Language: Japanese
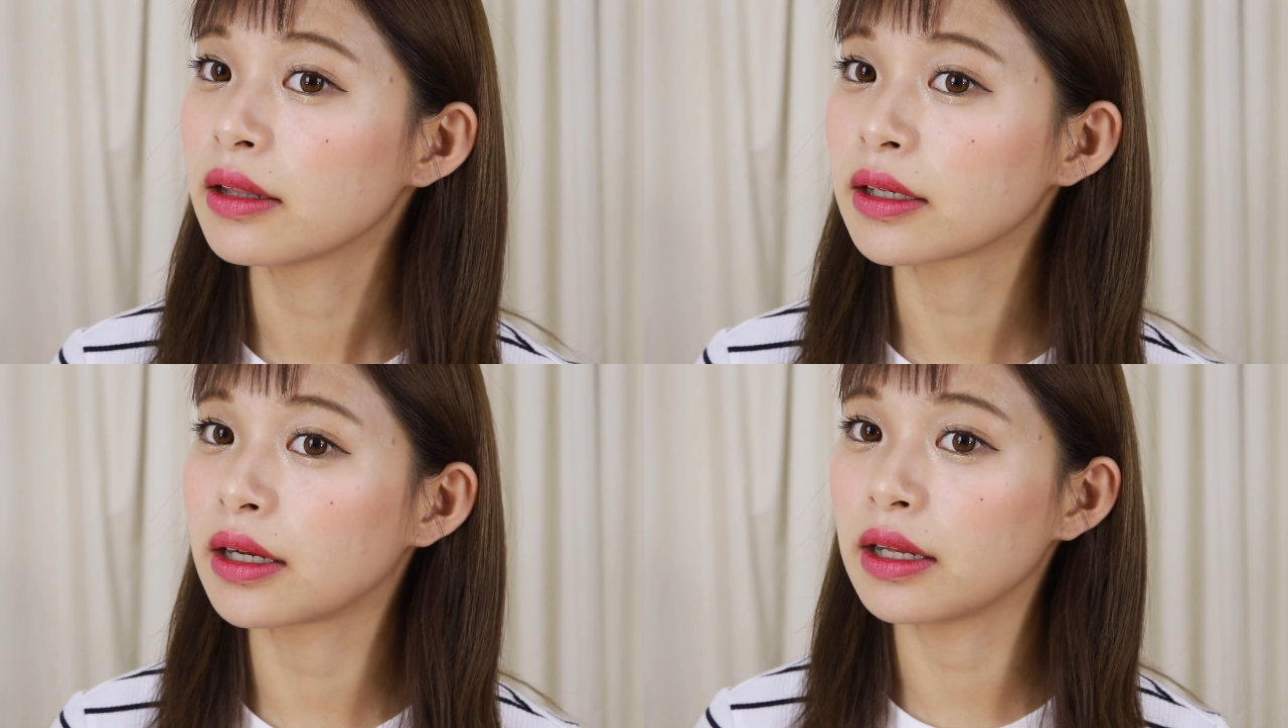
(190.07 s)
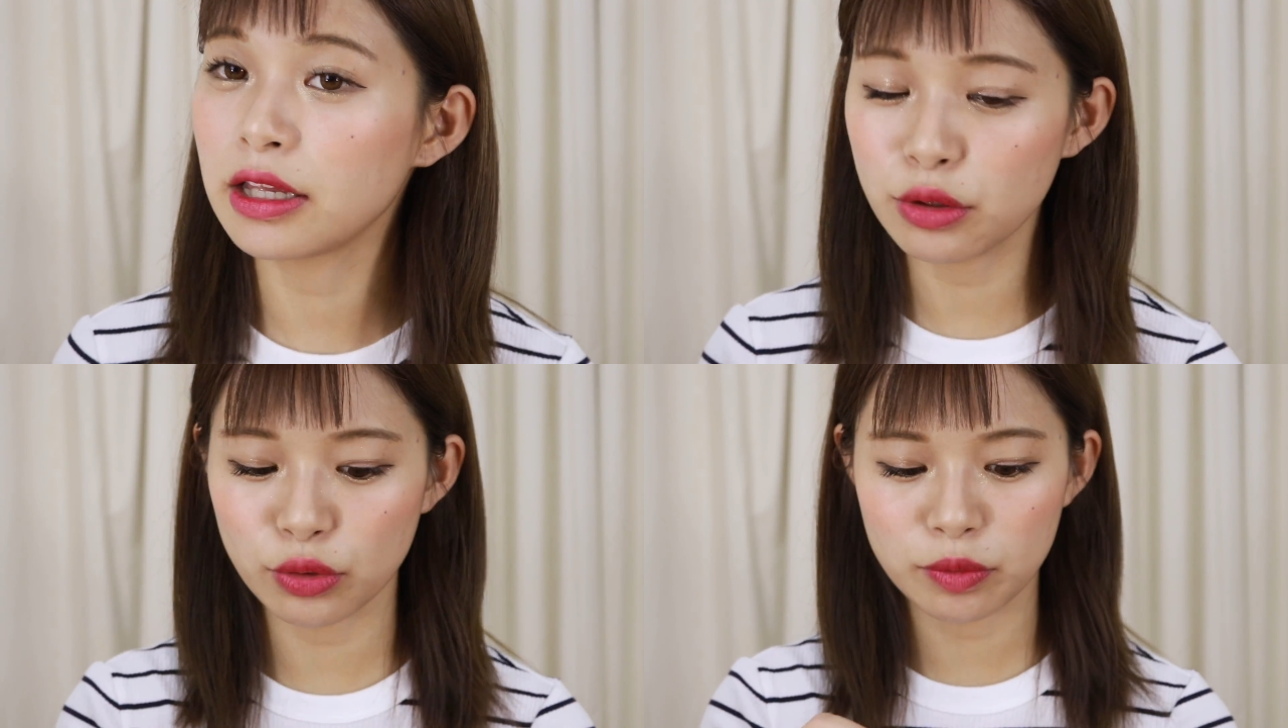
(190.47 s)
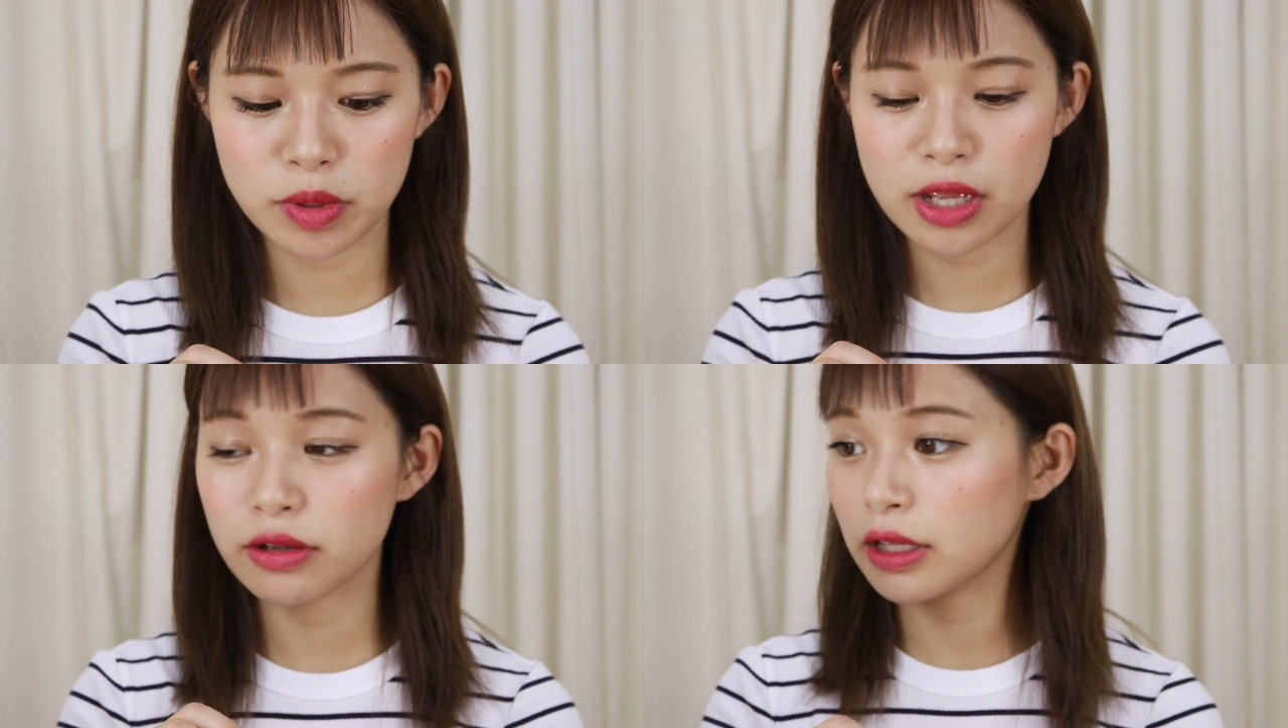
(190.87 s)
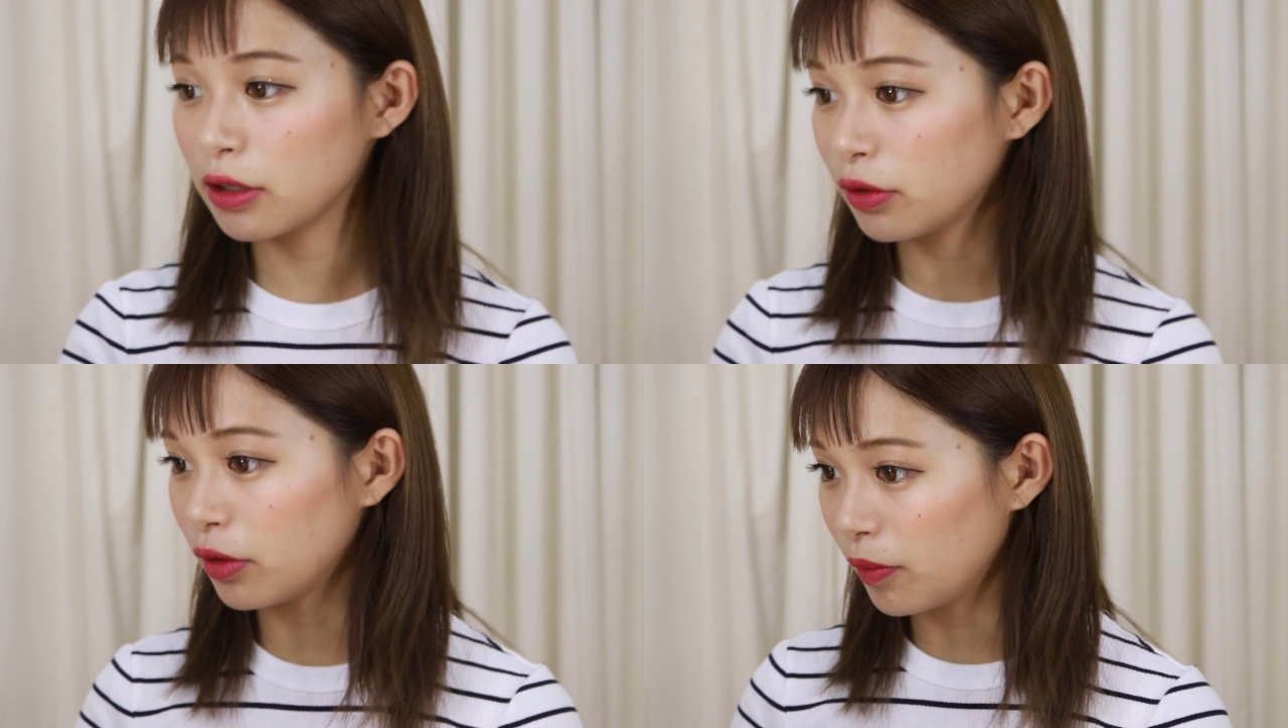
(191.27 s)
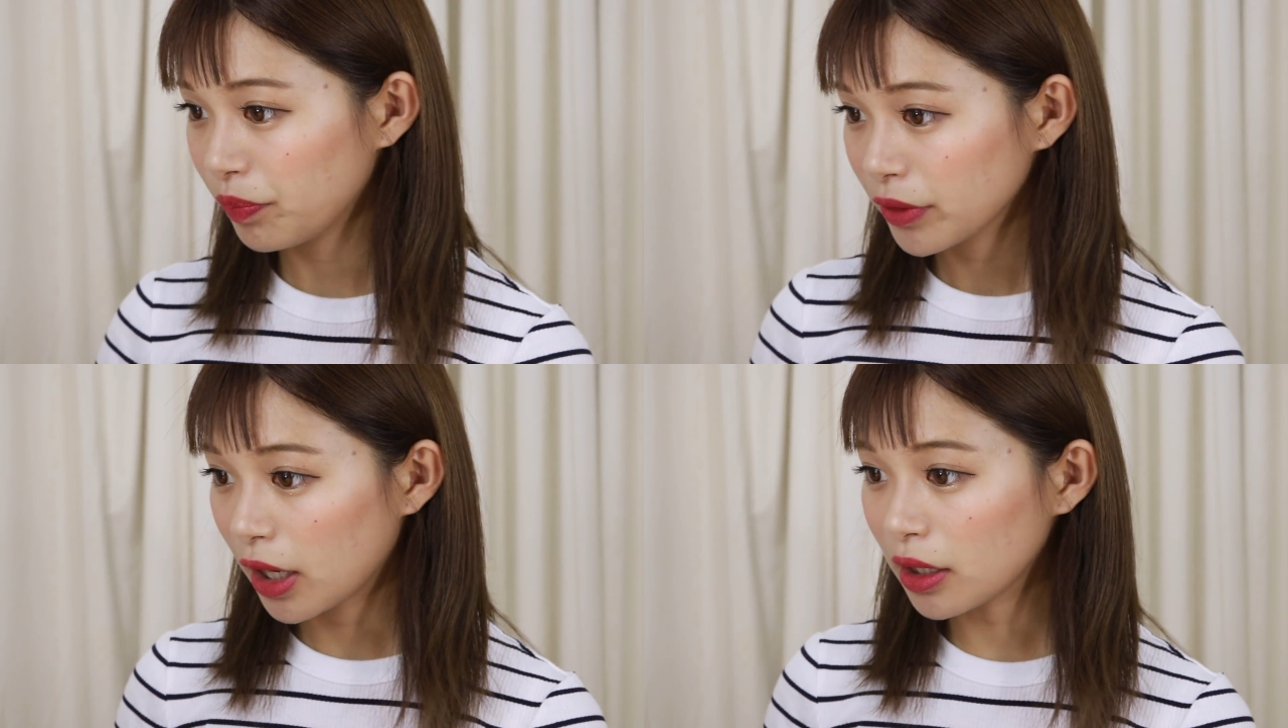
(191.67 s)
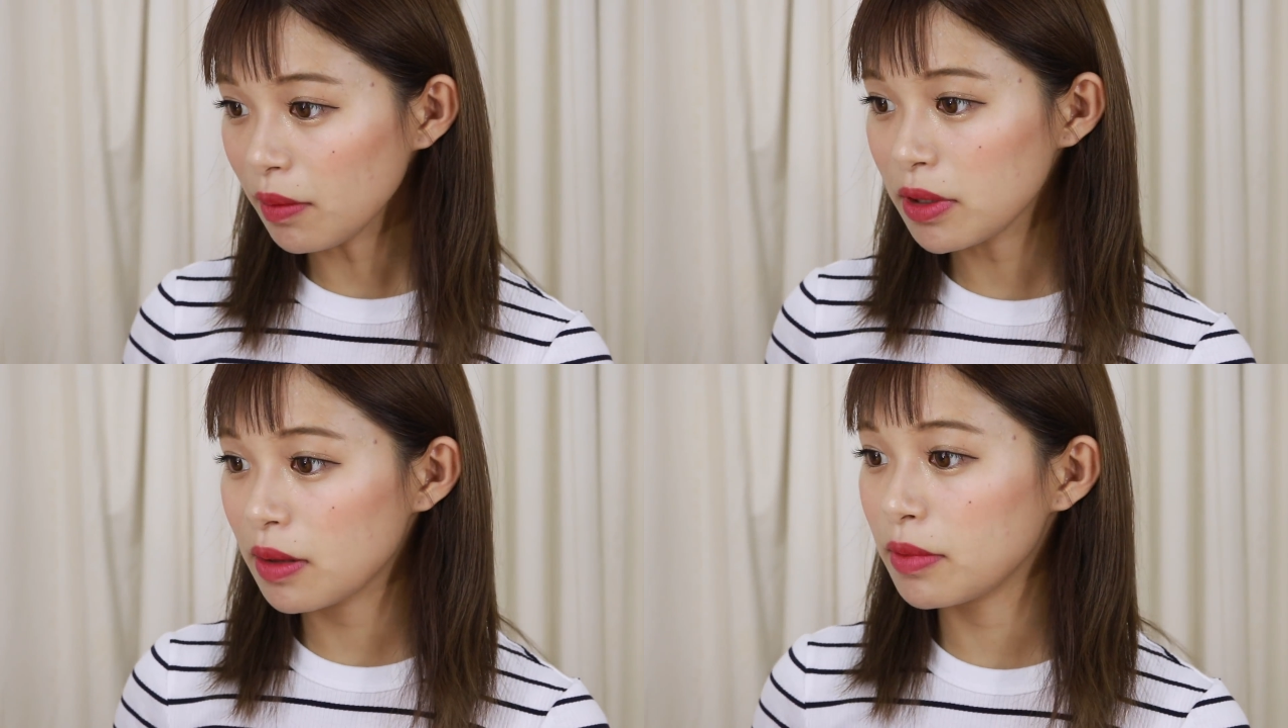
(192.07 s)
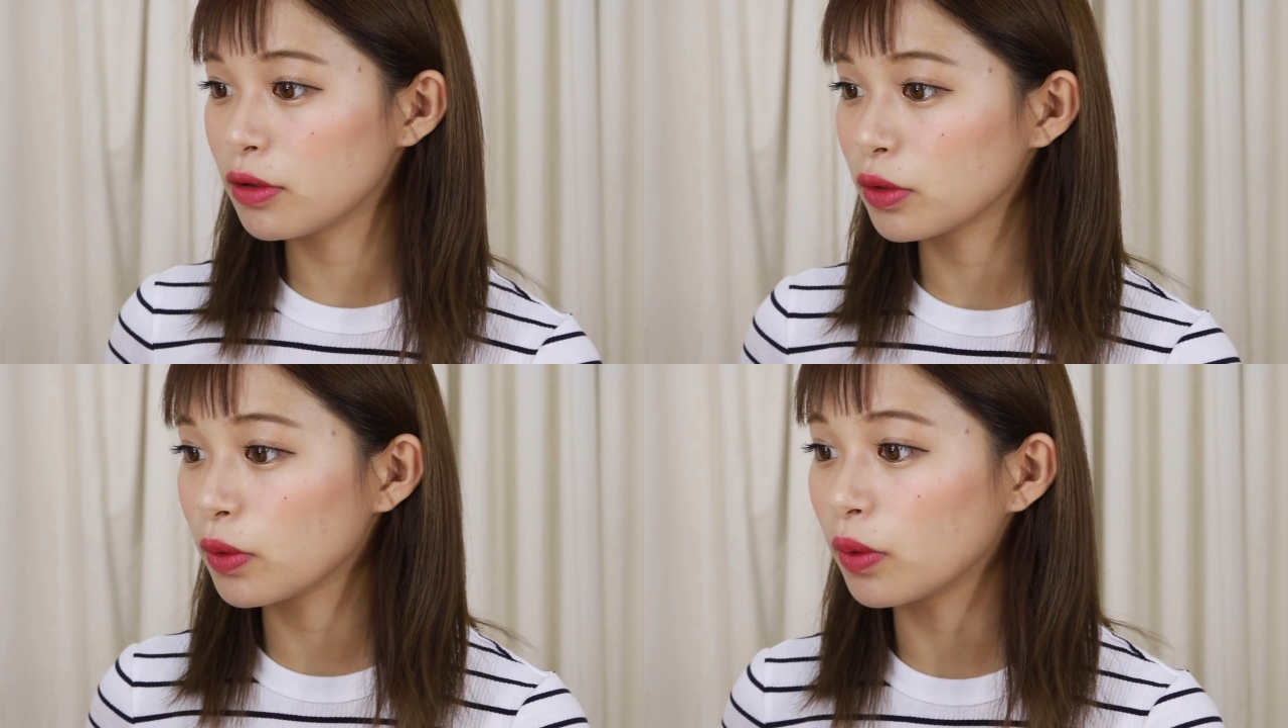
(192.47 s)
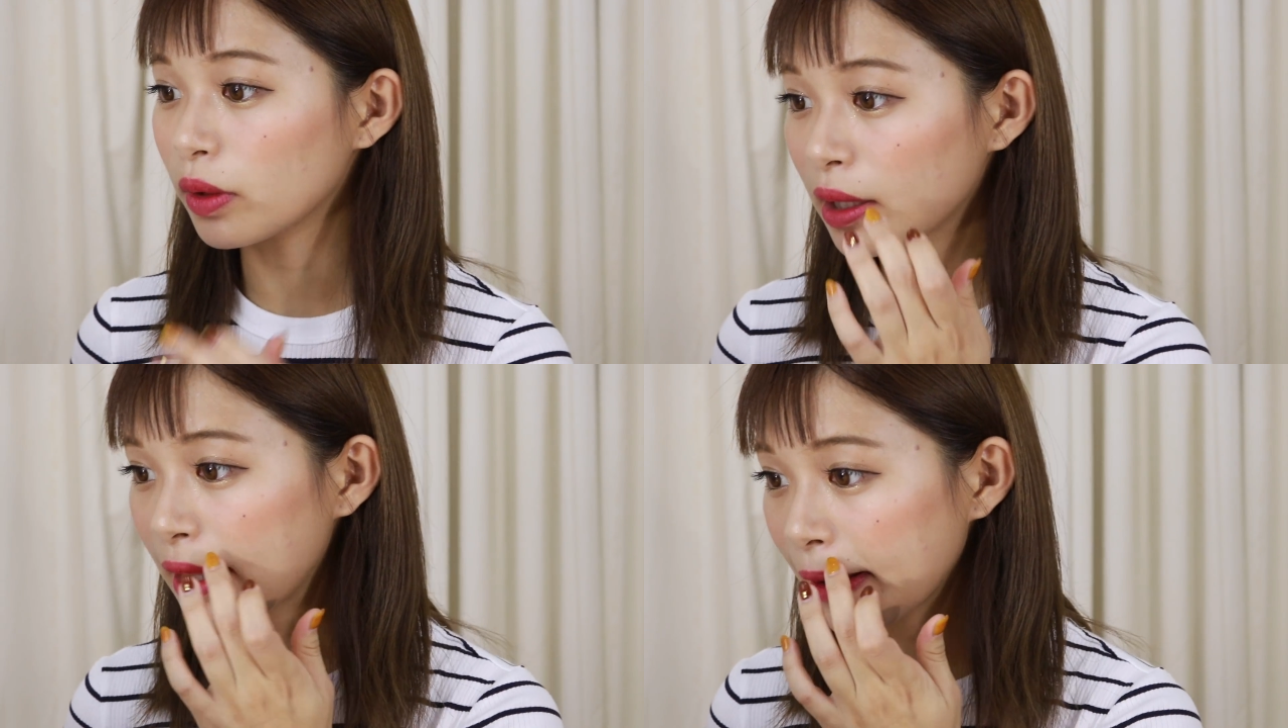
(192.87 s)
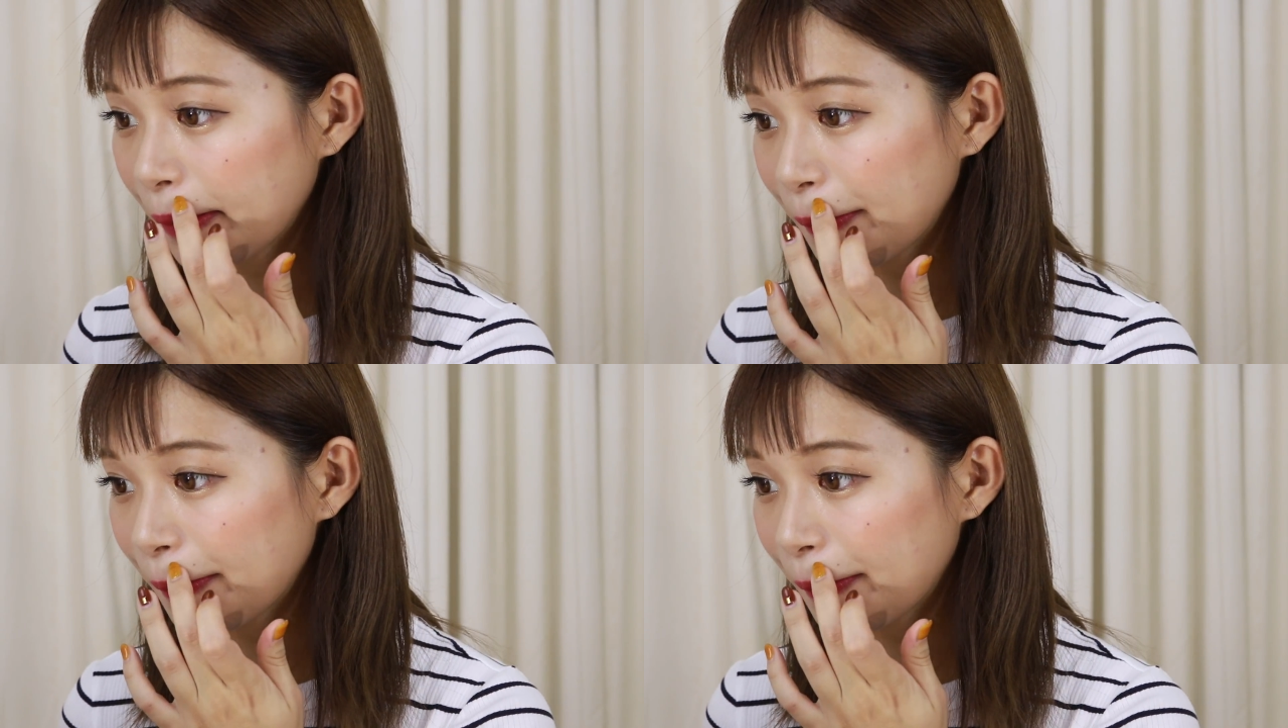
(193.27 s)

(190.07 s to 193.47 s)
なんか色に見えるけど鏡で見ると結